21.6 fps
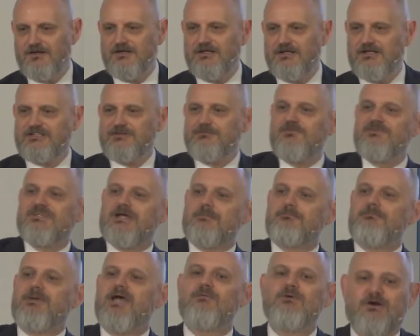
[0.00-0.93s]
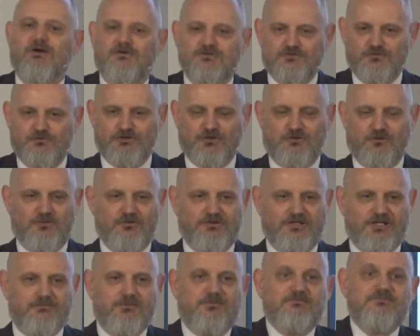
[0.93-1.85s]
żebym napełniał swój żołądek,
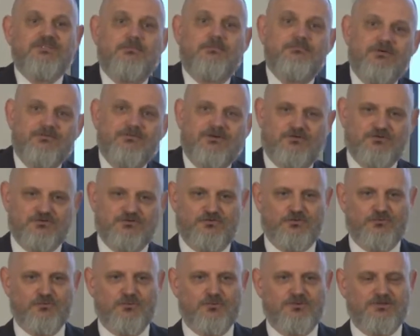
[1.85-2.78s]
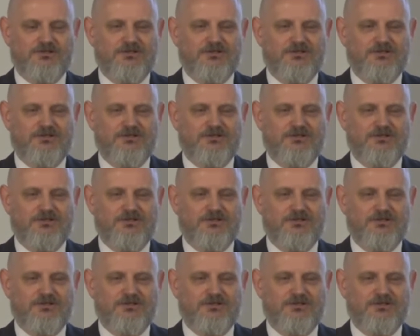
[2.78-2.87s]
bym napełniał swój głód.